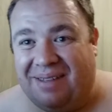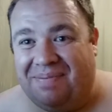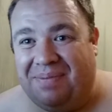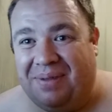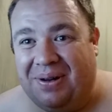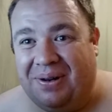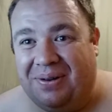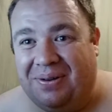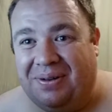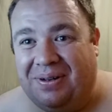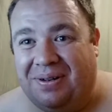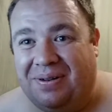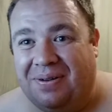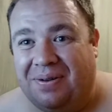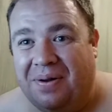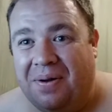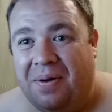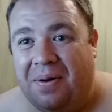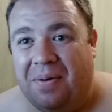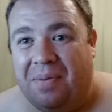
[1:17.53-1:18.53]
Pelo,
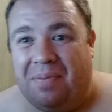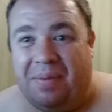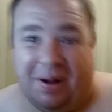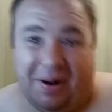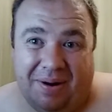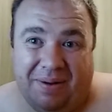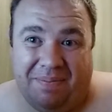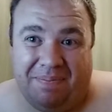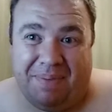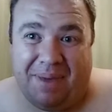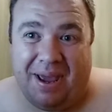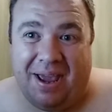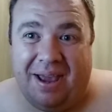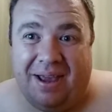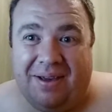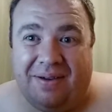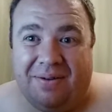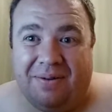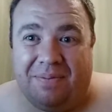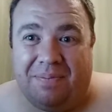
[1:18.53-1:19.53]
pelo
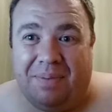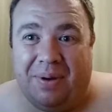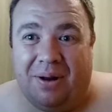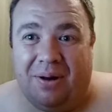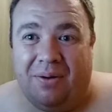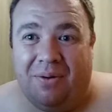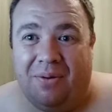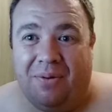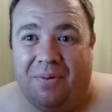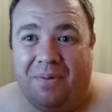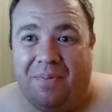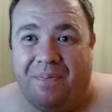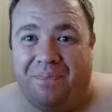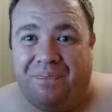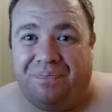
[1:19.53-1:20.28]
empenho, pelo